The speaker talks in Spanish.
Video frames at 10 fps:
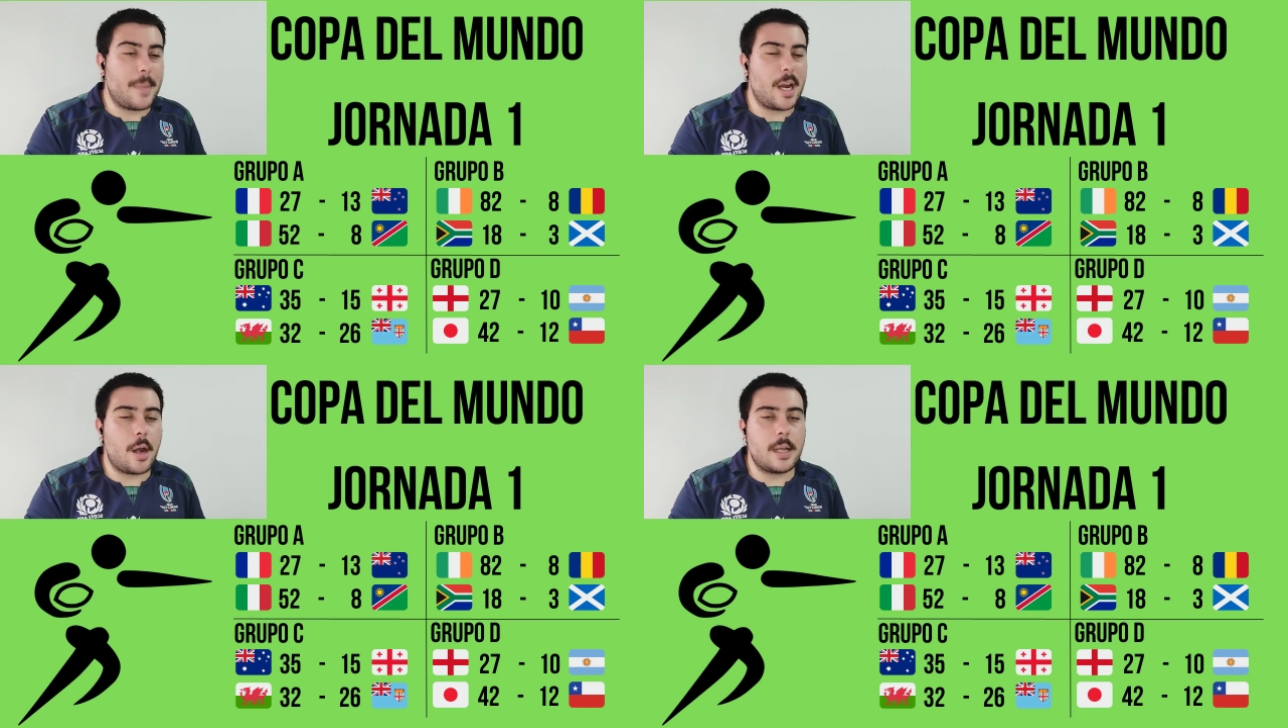
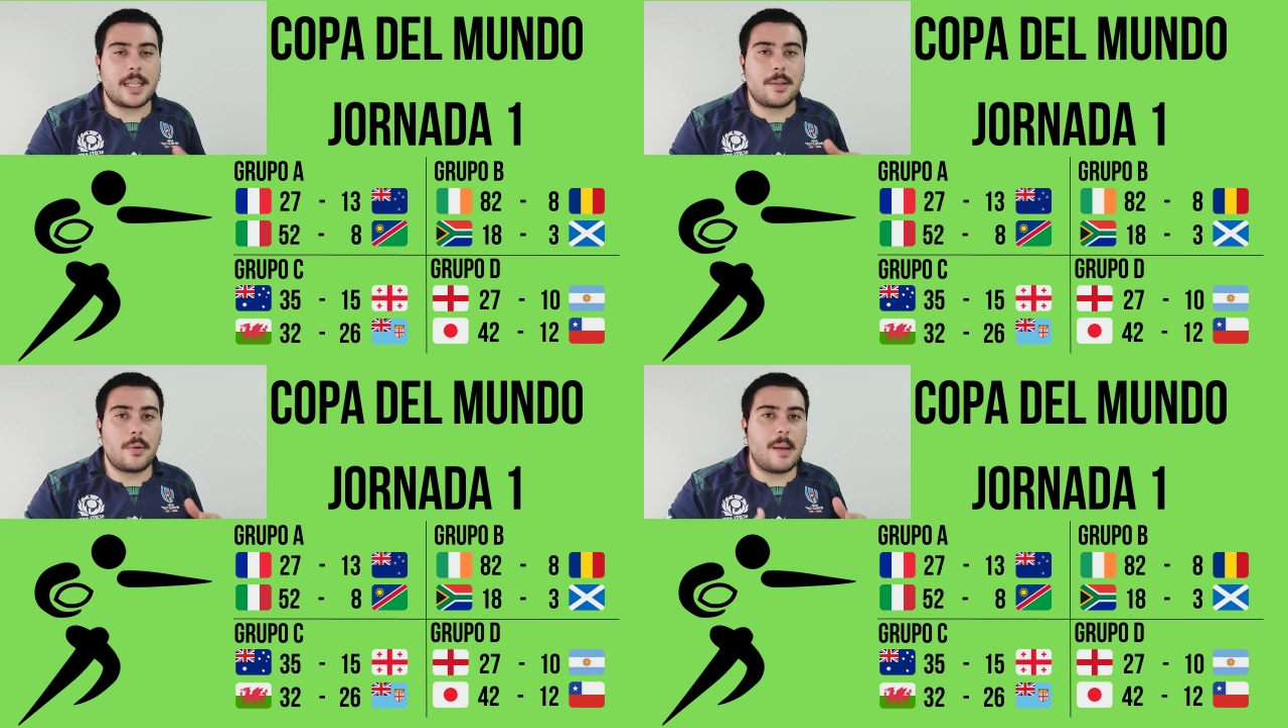pero en
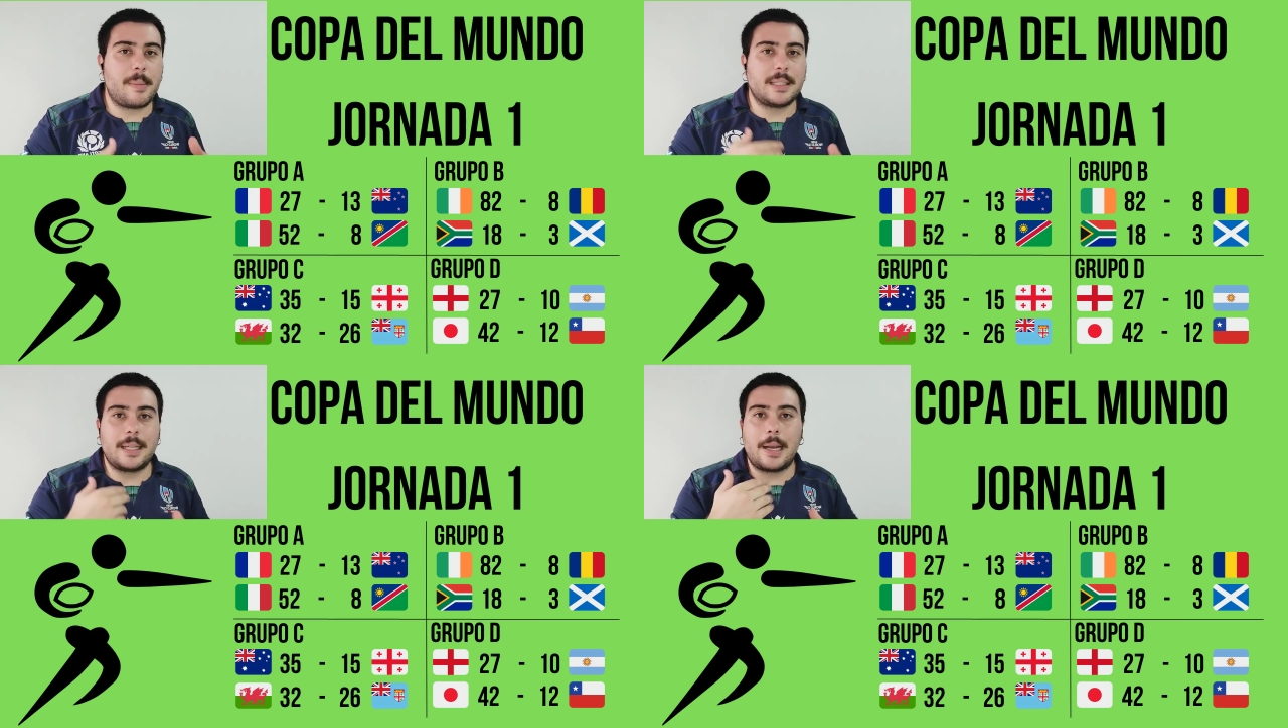esa
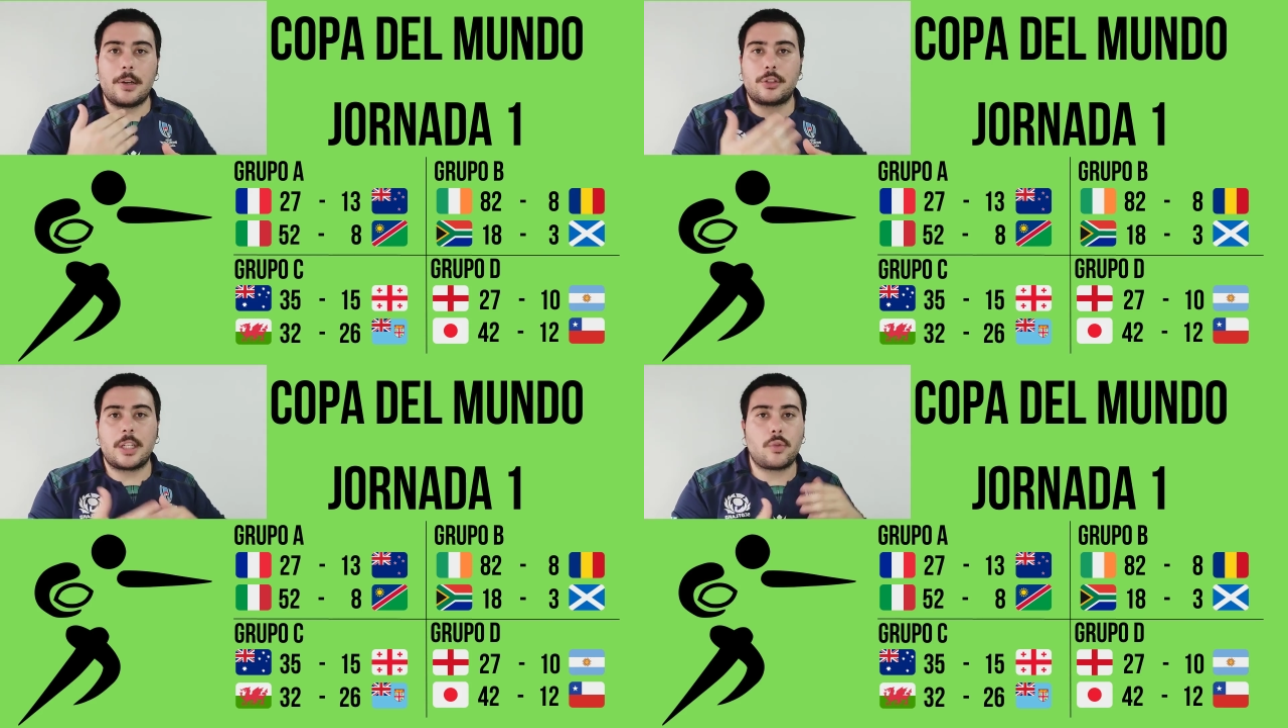segunda parte en
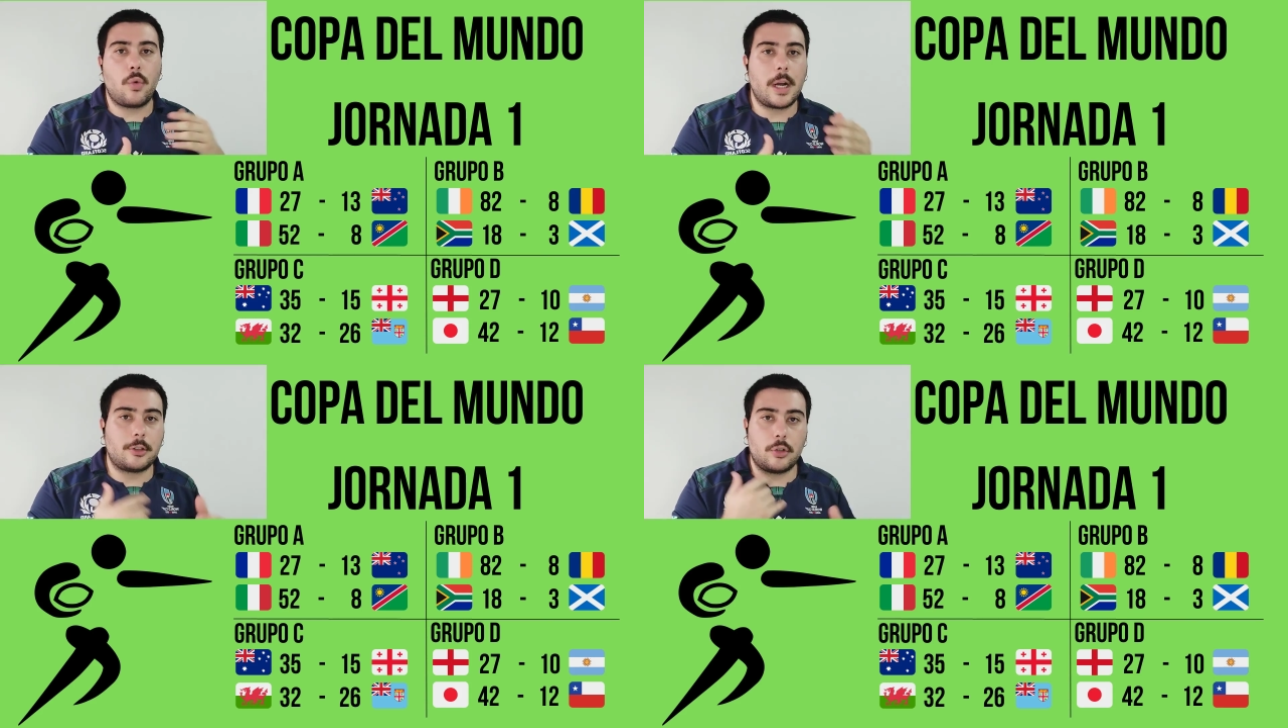que los tres
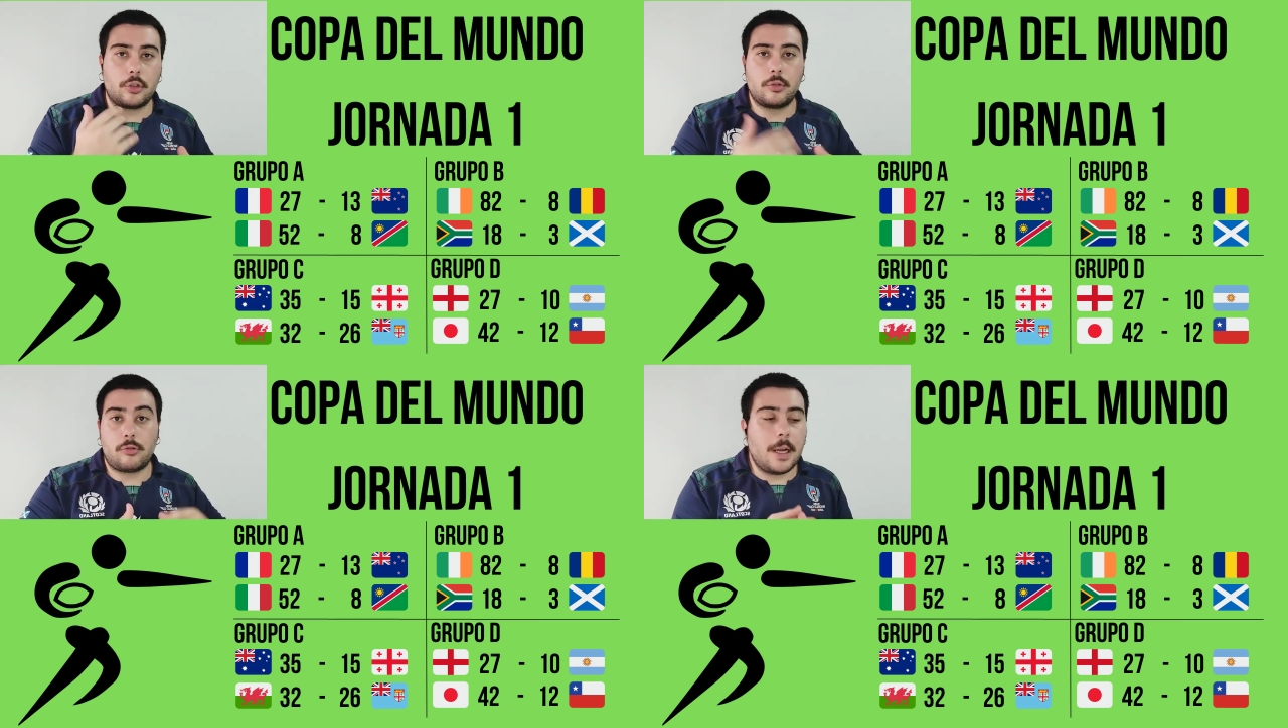
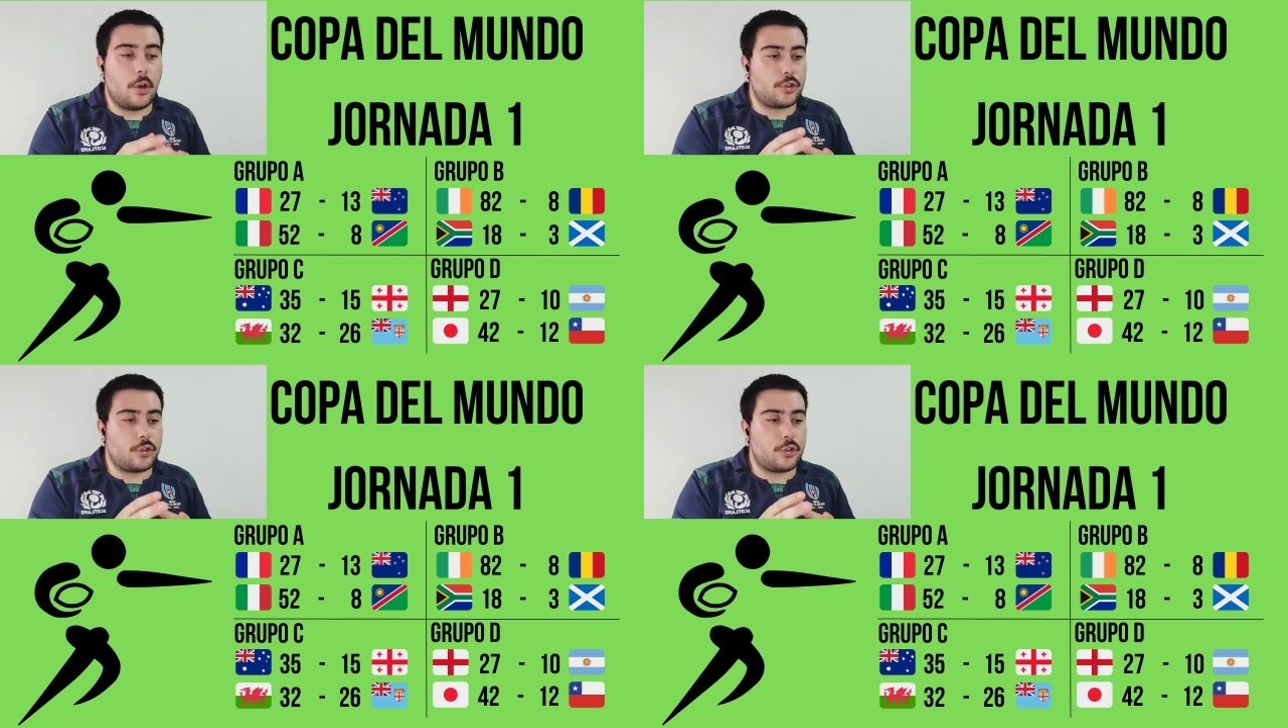cuartos,